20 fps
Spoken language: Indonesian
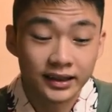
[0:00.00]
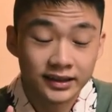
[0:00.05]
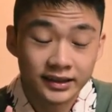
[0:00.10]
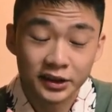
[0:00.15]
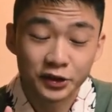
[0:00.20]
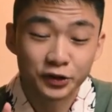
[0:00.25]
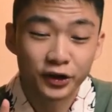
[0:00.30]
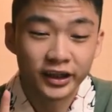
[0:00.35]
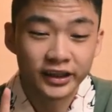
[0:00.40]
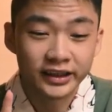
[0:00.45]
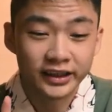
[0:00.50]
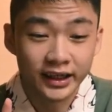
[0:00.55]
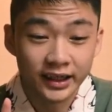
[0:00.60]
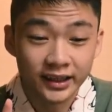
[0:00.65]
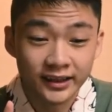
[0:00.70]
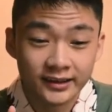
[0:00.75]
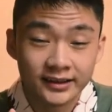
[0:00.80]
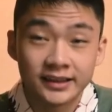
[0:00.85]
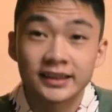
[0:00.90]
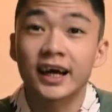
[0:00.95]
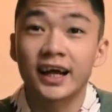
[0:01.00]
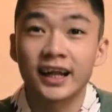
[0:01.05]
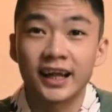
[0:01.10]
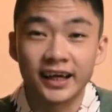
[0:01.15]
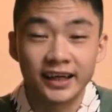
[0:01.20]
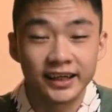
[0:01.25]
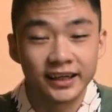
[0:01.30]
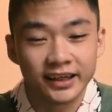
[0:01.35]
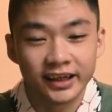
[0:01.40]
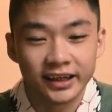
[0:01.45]
sih gue liat
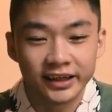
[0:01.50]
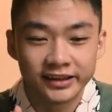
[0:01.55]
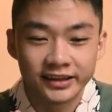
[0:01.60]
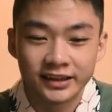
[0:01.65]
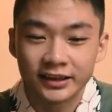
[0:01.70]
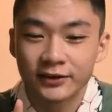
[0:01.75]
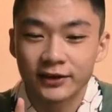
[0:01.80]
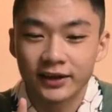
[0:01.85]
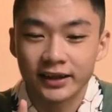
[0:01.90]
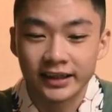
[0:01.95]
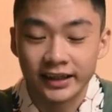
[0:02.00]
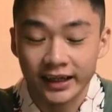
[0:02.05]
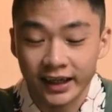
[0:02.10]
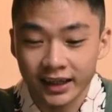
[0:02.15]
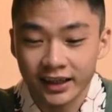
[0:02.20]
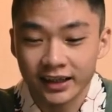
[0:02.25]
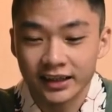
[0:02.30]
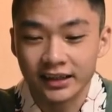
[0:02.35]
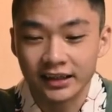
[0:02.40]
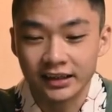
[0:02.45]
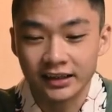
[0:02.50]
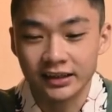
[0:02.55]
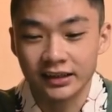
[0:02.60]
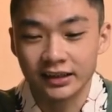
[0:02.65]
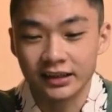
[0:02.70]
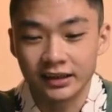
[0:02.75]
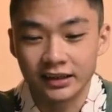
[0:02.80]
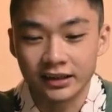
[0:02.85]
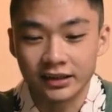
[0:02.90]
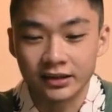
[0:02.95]
sialannya kaki sih gue liat di
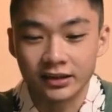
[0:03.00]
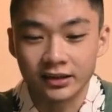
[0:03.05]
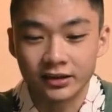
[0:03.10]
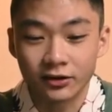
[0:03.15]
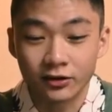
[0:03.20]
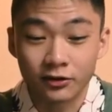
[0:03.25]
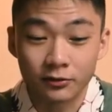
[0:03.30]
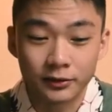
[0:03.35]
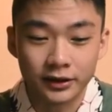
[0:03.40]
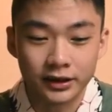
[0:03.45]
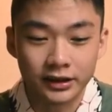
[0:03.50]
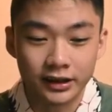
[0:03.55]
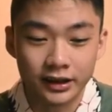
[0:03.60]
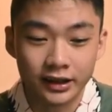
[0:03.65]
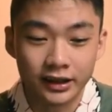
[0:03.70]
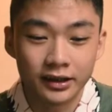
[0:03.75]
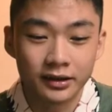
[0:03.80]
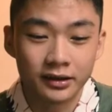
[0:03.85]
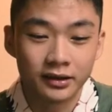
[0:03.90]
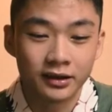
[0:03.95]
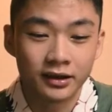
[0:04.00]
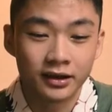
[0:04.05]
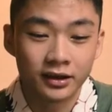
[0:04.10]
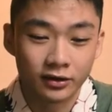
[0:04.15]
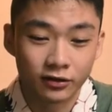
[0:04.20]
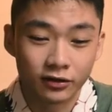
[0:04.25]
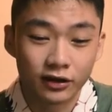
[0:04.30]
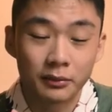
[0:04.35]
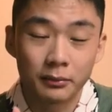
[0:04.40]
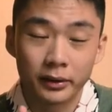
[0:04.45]
Tokopedia
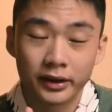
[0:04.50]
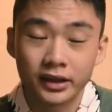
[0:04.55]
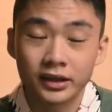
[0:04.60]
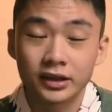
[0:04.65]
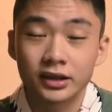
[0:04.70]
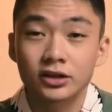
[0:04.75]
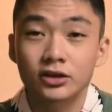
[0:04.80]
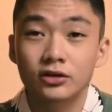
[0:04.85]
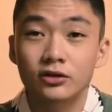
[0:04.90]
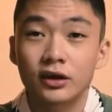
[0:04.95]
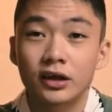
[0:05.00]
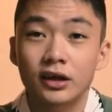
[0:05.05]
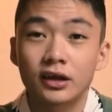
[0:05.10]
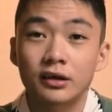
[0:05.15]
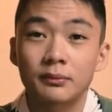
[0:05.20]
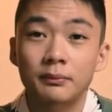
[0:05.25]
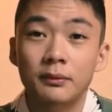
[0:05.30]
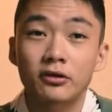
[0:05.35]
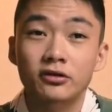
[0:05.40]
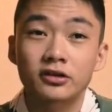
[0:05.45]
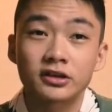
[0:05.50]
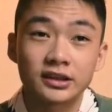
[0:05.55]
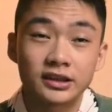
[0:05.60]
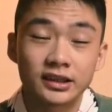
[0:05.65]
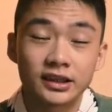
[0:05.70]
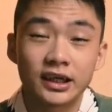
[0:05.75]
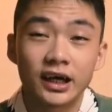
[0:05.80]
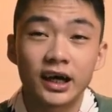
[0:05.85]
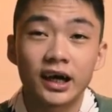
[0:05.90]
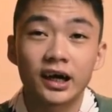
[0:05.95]
udah banyak yang jual mouse
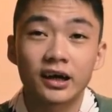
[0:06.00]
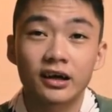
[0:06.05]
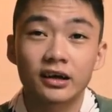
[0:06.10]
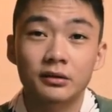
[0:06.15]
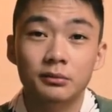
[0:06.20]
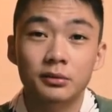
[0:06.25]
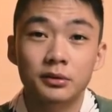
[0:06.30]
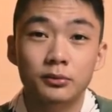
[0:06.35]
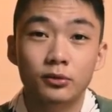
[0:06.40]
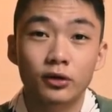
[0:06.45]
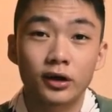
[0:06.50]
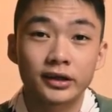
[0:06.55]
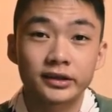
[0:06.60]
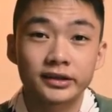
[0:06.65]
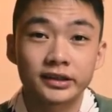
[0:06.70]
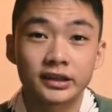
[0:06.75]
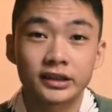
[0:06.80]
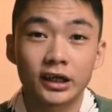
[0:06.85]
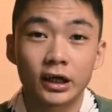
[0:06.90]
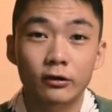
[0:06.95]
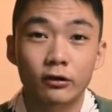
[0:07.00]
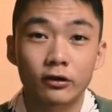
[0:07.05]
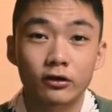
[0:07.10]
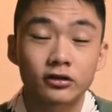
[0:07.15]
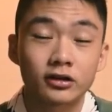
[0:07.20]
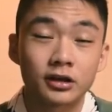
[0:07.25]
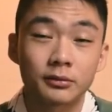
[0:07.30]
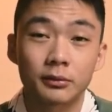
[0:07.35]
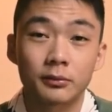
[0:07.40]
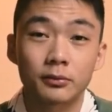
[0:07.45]
ini dengan harga lebih murah sekitar
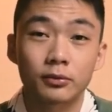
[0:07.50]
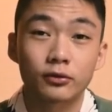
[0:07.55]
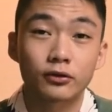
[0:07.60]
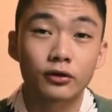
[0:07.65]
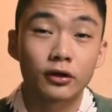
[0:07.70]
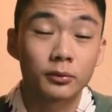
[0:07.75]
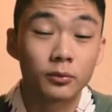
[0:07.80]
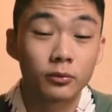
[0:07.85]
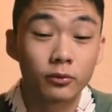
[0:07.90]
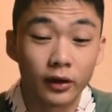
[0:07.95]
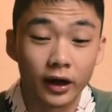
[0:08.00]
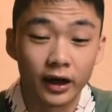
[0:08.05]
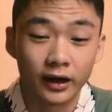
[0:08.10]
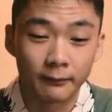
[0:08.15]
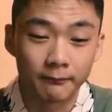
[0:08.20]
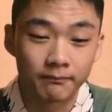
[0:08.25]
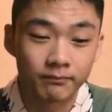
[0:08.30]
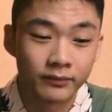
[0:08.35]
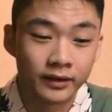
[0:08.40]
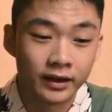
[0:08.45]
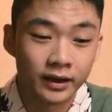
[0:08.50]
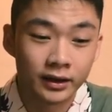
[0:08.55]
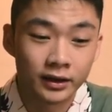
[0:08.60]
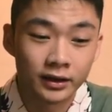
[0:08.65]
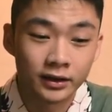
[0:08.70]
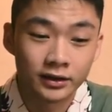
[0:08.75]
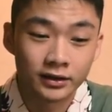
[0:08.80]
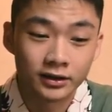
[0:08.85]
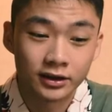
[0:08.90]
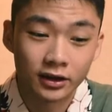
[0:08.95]
280 ribuan
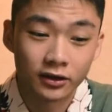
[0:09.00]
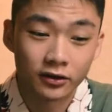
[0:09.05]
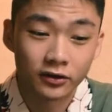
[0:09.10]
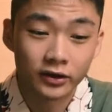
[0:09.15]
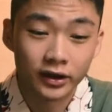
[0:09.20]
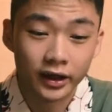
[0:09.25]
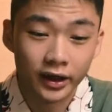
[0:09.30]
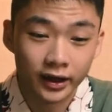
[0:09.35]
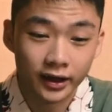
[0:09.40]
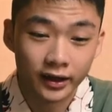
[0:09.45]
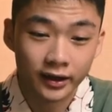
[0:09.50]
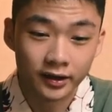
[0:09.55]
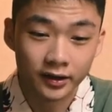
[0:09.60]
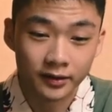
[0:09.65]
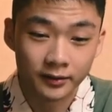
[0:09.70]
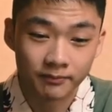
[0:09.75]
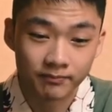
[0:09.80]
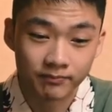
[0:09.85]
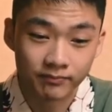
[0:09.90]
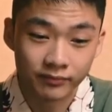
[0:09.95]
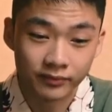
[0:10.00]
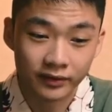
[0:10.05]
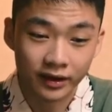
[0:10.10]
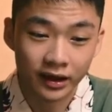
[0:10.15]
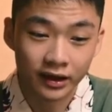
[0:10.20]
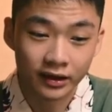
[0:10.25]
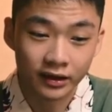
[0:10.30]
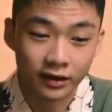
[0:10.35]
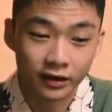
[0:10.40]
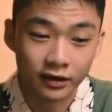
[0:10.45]
so ya yeah,
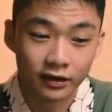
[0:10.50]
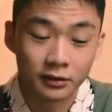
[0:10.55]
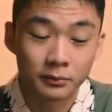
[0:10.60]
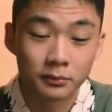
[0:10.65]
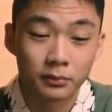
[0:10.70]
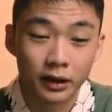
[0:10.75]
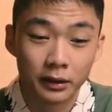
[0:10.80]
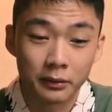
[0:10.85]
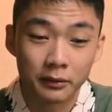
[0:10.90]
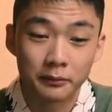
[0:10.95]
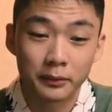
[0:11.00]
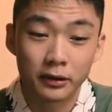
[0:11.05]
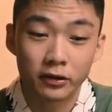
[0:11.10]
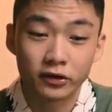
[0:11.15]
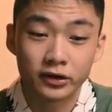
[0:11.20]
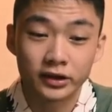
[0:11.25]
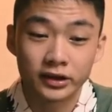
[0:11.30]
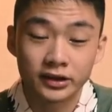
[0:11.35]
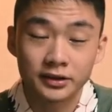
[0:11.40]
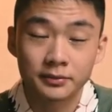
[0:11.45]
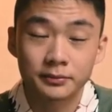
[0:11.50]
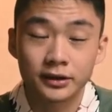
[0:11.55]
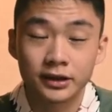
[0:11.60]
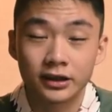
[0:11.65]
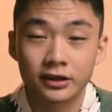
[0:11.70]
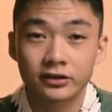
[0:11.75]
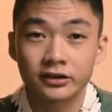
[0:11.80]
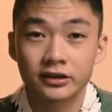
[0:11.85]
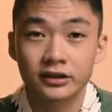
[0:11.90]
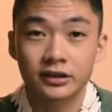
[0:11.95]
I can really blame about this
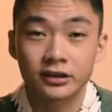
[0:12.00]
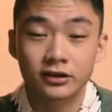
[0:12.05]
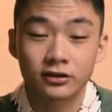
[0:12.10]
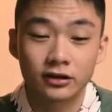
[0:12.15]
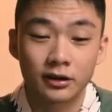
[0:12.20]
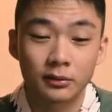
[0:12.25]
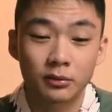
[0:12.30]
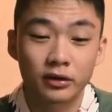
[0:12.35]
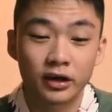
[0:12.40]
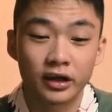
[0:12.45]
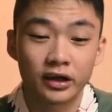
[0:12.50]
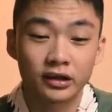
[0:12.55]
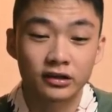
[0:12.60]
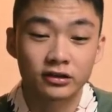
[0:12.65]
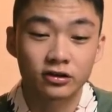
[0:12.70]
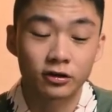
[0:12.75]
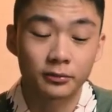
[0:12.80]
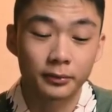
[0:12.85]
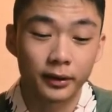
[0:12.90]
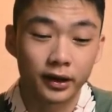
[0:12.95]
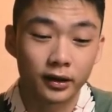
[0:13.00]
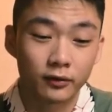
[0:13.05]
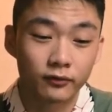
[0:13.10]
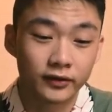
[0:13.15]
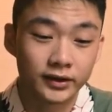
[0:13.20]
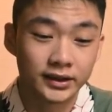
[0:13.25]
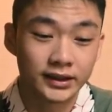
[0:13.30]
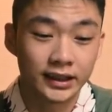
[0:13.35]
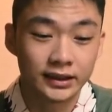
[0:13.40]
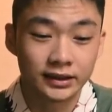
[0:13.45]
because ini juga bukan instrumen
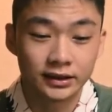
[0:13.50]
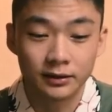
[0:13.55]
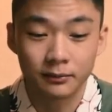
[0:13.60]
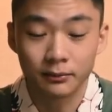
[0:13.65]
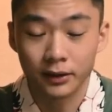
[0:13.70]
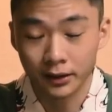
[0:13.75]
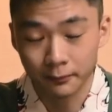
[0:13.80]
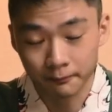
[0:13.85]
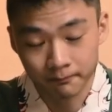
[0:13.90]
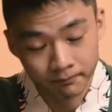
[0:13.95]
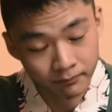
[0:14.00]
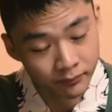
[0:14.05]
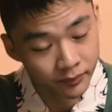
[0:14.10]
investasi but